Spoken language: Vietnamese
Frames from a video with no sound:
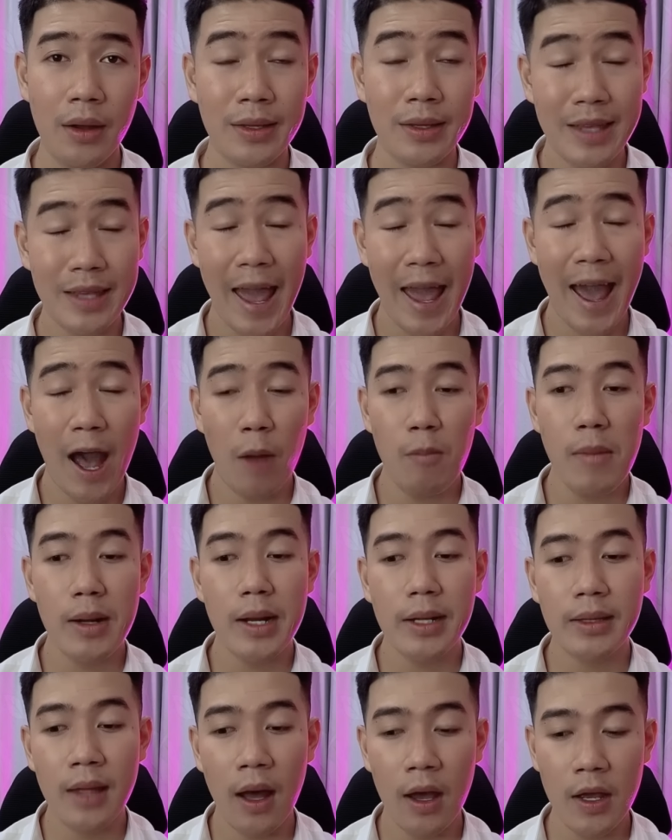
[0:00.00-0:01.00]
cha ổng mới
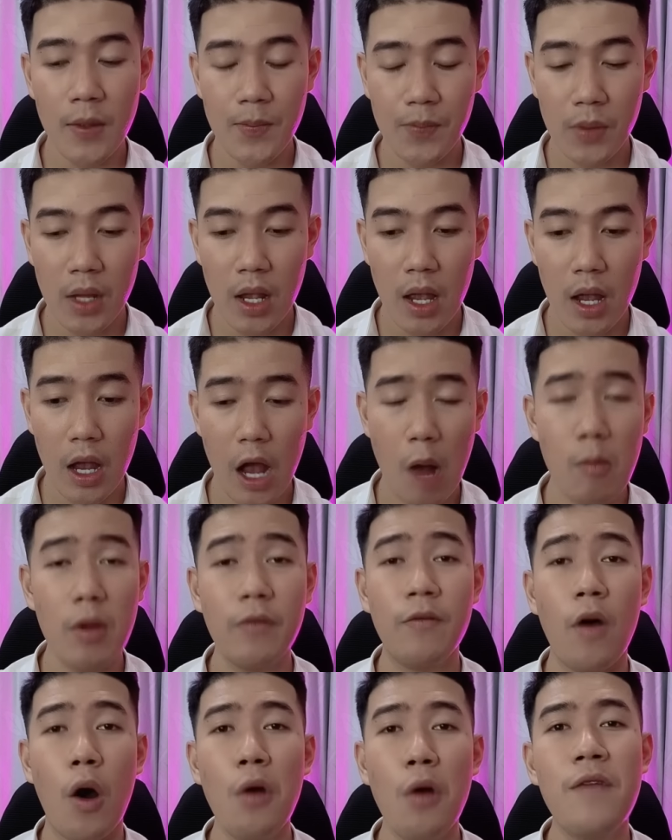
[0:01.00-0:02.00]
đi tới ổng
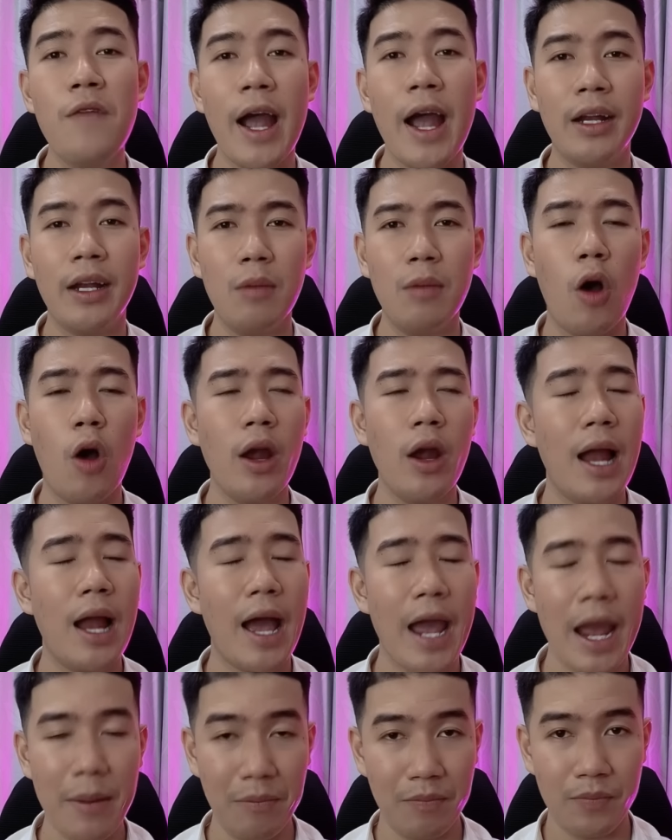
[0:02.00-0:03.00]
mới vỗ vai nè ổng hỏi là
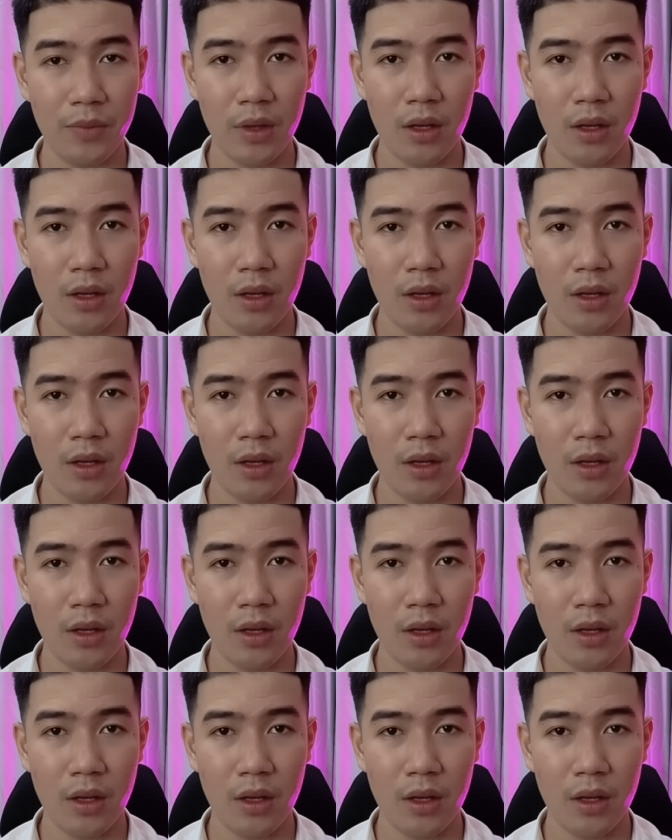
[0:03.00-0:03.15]
em